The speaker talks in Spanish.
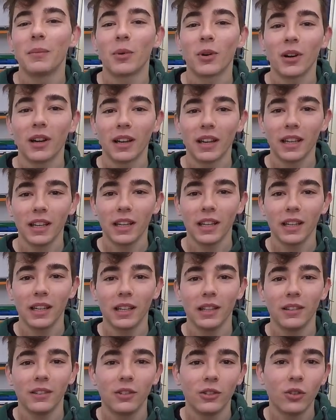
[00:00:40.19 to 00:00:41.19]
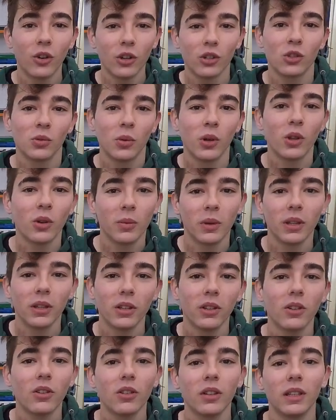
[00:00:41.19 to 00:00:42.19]
por la que no he subido
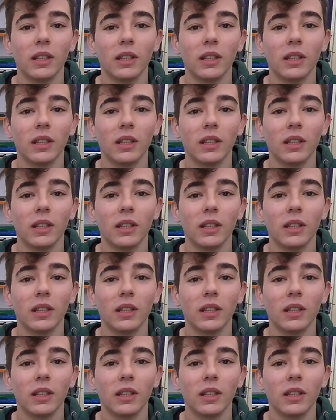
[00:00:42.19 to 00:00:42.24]
vídeo